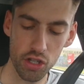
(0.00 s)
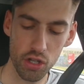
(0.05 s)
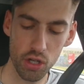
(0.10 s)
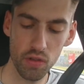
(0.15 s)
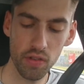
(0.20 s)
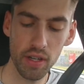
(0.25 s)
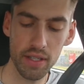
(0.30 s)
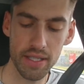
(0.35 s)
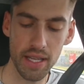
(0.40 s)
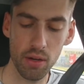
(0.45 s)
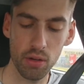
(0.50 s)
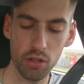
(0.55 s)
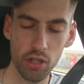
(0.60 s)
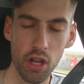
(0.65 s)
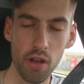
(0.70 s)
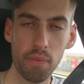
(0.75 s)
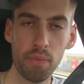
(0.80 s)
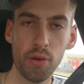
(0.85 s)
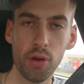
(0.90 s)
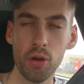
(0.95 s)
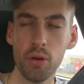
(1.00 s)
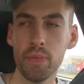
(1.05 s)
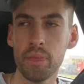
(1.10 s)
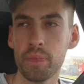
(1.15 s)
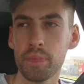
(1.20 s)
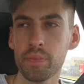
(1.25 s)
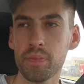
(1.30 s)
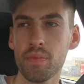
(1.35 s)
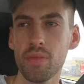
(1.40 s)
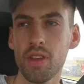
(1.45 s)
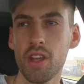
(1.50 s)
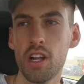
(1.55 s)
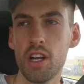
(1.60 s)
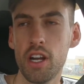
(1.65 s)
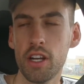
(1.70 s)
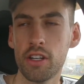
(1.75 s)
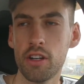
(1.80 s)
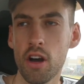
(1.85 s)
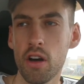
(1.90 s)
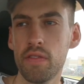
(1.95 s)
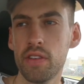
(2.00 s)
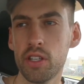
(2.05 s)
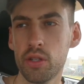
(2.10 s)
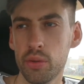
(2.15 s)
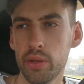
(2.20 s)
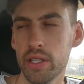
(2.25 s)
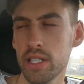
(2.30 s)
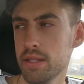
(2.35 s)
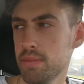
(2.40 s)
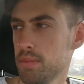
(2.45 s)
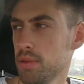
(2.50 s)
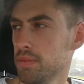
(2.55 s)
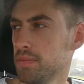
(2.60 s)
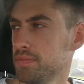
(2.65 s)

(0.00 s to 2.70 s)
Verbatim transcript: Je trouve que ça coûte un peu le Coffee Crisp